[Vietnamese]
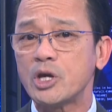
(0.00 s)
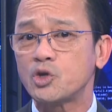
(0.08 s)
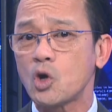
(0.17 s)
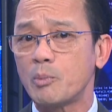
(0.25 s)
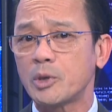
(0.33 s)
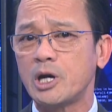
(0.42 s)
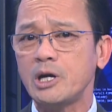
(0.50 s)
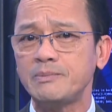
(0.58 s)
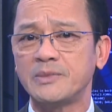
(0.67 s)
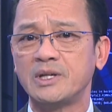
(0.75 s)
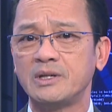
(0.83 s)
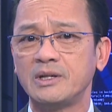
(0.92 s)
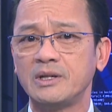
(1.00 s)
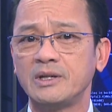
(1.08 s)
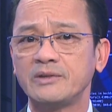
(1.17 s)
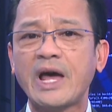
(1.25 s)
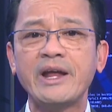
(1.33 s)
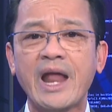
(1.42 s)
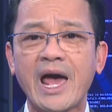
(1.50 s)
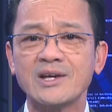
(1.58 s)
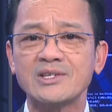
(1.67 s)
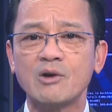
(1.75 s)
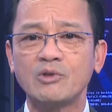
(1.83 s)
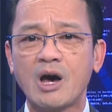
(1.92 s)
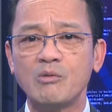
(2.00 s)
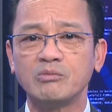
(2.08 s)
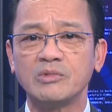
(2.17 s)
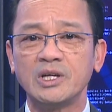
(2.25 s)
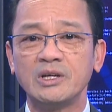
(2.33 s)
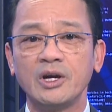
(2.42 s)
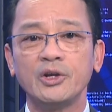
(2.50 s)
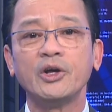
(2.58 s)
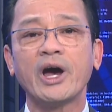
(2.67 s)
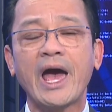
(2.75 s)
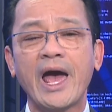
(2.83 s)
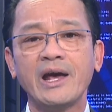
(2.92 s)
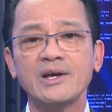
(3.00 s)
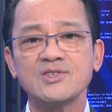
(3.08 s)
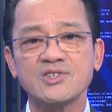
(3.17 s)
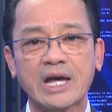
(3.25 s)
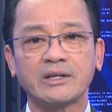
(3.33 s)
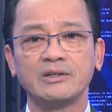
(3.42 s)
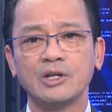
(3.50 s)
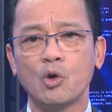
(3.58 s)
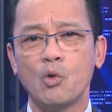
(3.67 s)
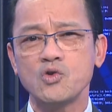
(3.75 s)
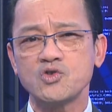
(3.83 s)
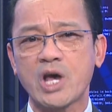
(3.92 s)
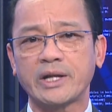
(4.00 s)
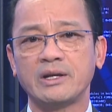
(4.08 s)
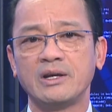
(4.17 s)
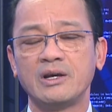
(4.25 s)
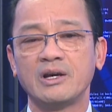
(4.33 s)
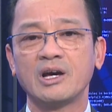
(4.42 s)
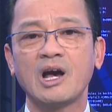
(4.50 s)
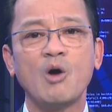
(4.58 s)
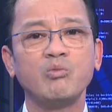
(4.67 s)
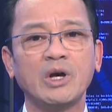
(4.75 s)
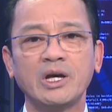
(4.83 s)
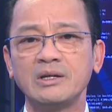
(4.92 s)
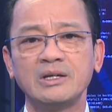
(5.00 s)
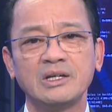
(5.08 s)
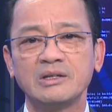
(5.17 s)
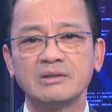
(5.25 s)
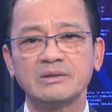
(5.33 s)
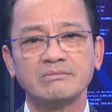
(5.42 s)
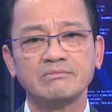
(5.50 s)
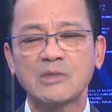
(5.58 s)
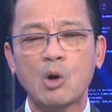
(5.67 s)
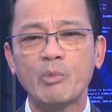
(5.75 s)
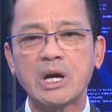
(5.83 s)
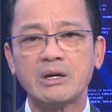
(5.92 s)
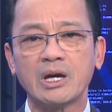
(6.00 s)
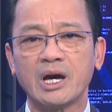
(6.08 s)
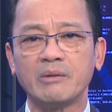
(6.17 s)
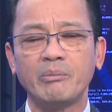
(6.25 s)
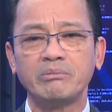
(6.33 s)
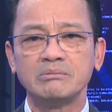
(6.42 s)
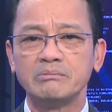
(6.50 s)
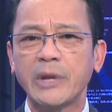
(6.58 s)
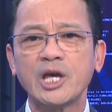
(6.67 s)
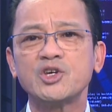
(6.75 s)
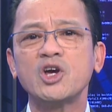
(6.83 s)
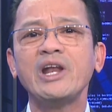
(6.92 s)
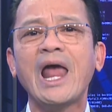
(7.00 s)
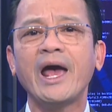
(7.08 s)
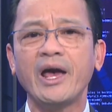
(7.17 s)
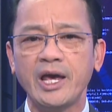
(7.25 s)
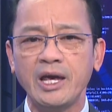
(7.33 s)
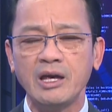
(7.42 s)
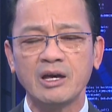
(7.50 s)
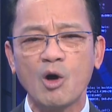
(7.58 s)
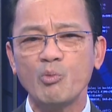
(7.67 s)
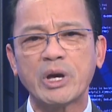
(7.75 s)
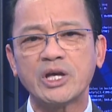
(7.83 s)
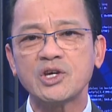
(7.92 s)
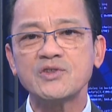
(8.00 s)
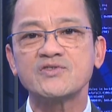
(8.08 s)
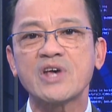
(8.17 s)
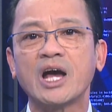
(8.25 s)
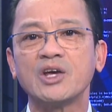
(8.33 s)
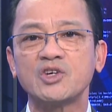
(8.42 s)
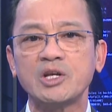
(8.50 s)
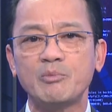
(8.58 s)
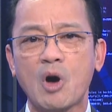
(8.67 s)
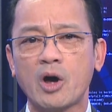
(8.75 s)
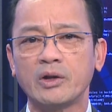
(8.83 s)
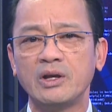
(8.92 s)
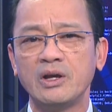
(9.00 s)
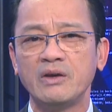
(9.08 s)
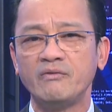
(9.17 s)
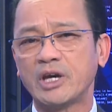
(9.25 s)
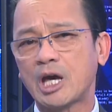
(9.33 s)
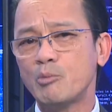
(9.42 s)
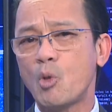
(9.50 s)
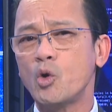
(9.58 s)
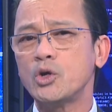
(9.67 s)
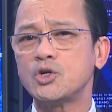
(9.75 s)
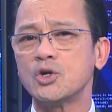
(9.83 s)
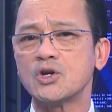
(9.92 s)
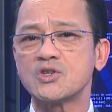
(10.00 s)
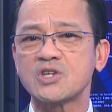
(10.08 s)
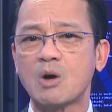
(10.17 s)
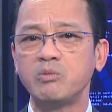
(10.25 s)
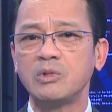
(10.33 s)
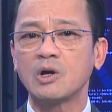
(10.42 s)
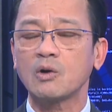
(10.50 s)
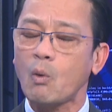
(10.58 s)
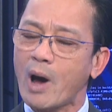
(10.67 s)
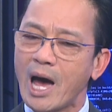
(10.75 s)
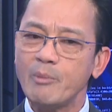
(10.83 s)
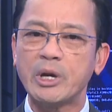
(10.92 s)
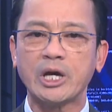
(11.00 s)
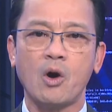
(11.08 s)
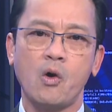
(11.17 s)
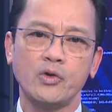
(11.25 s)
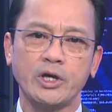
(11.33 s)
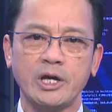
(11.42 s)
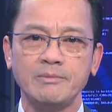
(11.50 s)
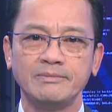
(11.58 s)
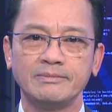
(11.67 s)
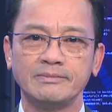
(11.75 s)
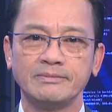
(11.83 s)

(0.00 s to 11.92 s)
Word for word: bị trộm cướp tai nạn giao thông được ăn sạch được uống sạch không à, không bị uh, cái chứng nang y không bị chết dần chết mòn vì cái môi trường sống quá bị ô nhiễm